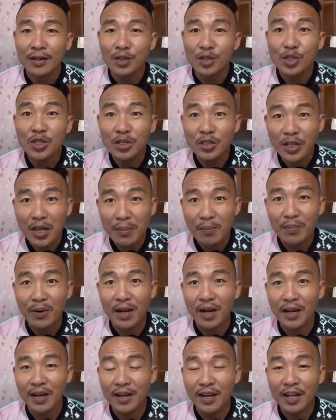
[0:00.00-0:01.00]
setiap
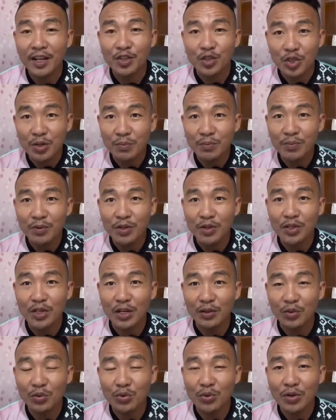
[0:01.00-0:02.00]
kali Najib
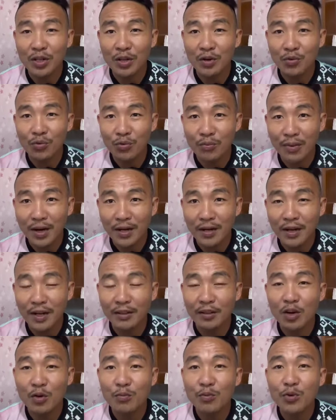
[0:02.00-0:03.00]
dijatuhi hukuman
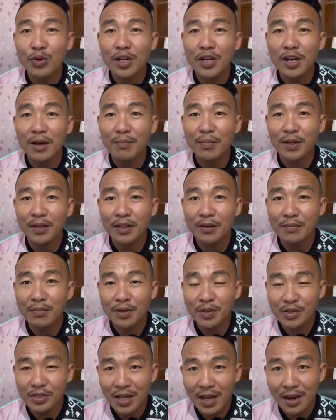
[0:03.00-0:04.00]
ataupun didapati
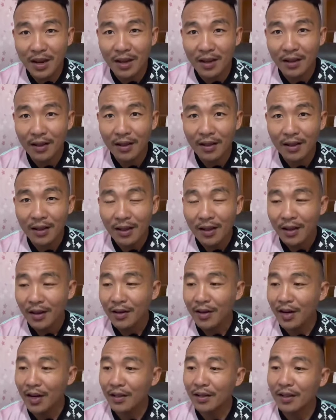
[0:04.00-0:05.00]
bersalah?
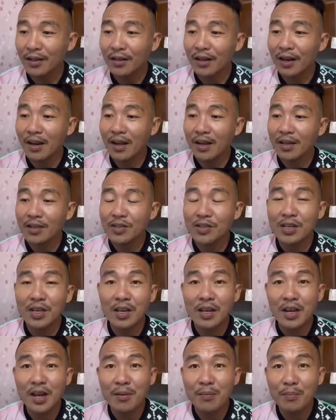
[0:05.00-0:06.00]
Dengan kata lain,
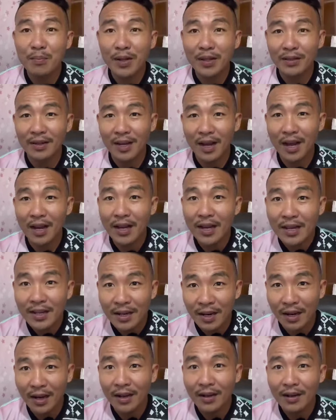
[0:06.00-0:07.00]
sehingga empat
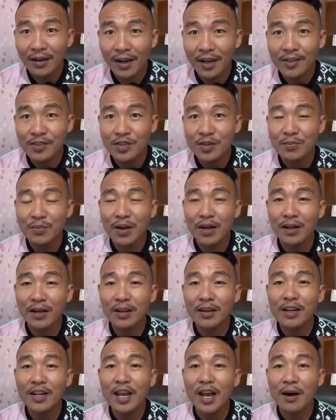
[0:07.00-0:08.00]
kalikah Najib
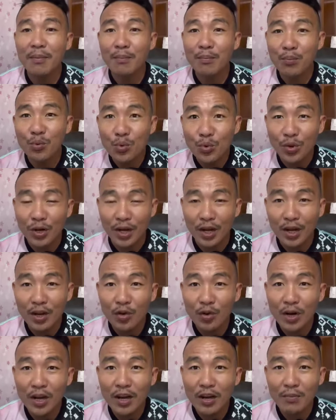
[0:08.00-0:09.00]
akan diampuni
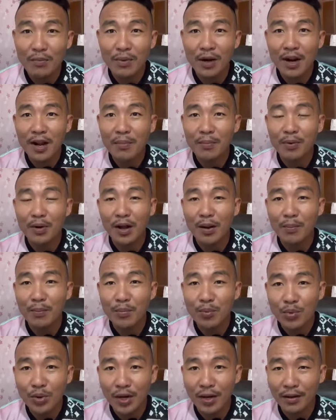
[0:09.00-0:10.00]
oleh lembaga
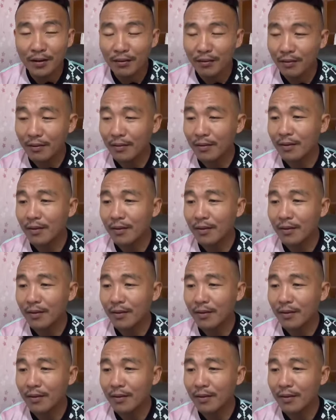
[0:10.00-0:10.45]
pengampunan.